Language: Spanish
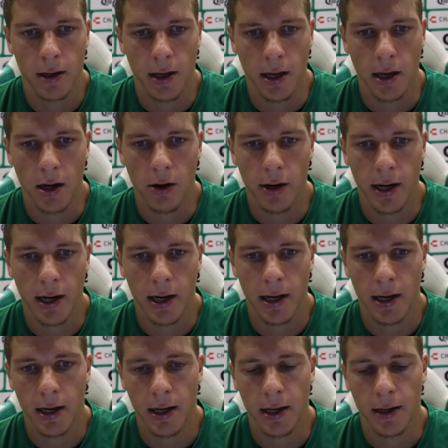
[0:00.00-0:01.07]
que
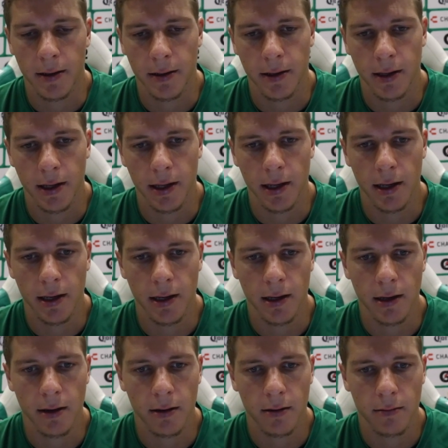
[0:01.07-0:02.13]
ahora,
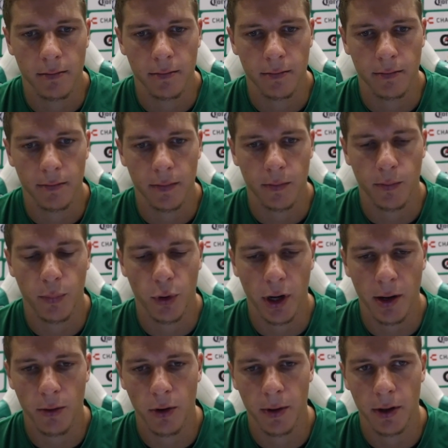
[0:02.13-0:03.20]
eh, por
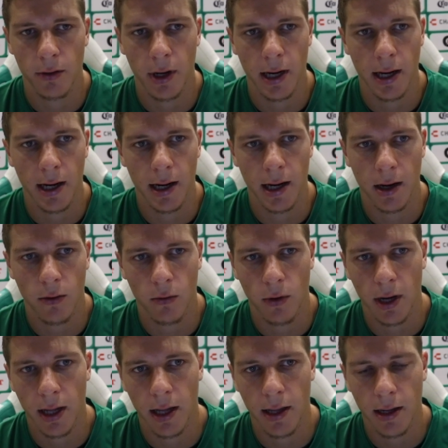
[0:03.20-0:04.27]
ahí volviendo a la,
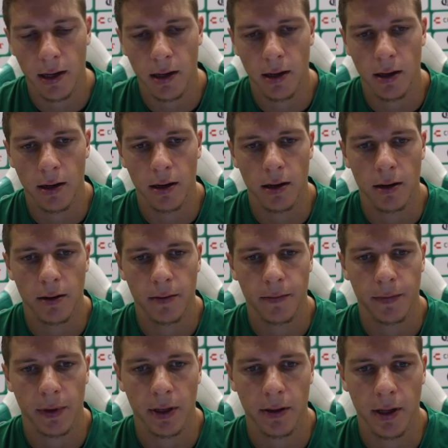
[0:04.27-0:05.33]
jugada de
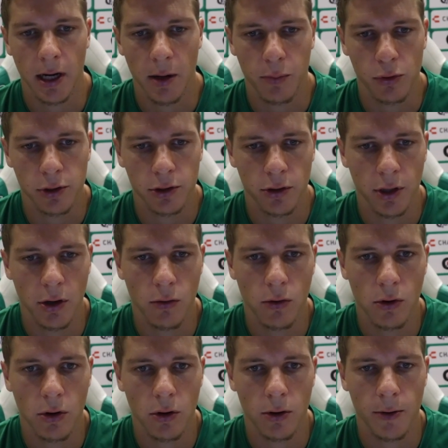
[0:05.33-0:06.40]
la expulsión de
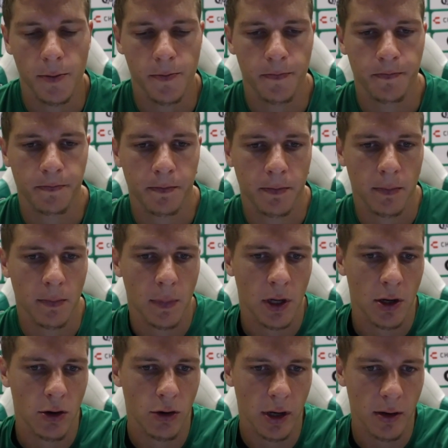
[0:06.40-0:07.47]
Hugo,
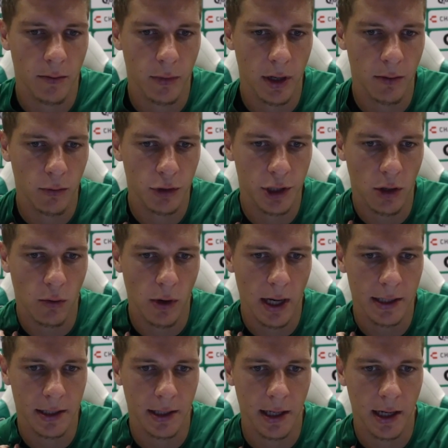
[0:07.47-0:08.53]
creo que en, muchas
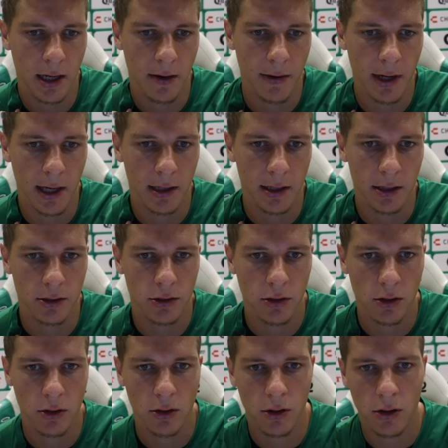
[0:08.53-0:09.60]
jugadas se tiene que ver la
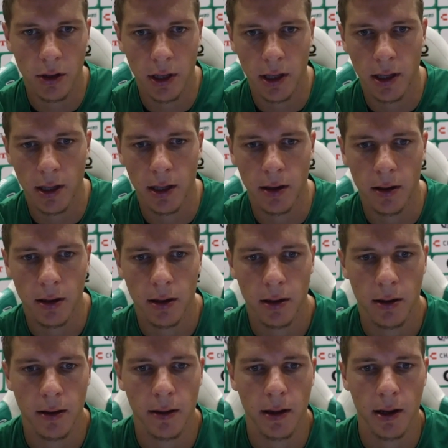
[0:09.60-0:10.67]
intención ¿no? del
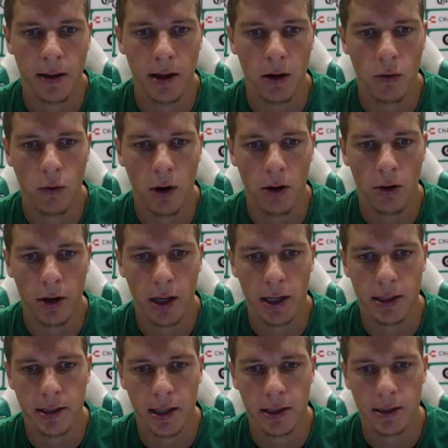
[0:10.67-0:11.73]
jugador y
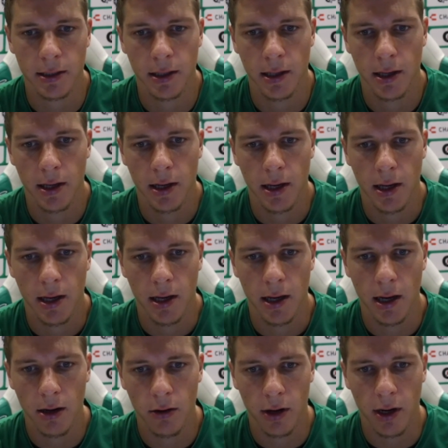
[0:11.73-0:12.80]
quizás
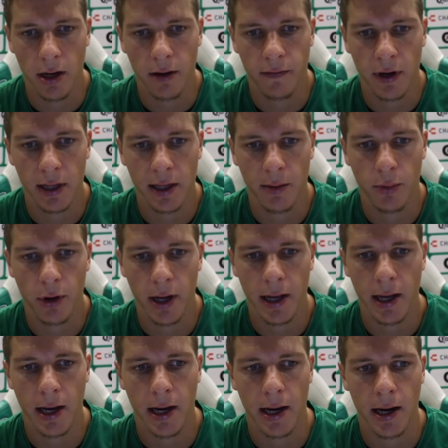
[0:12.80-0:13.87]
es lo que le falta por
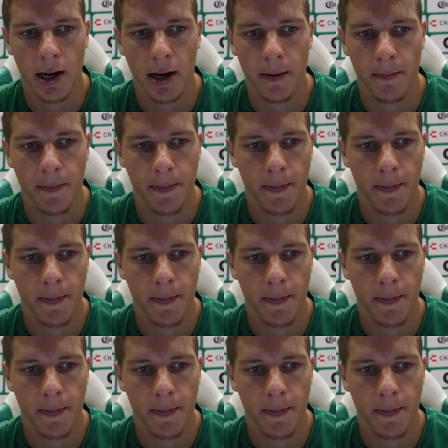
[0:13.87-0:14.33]
ahí a,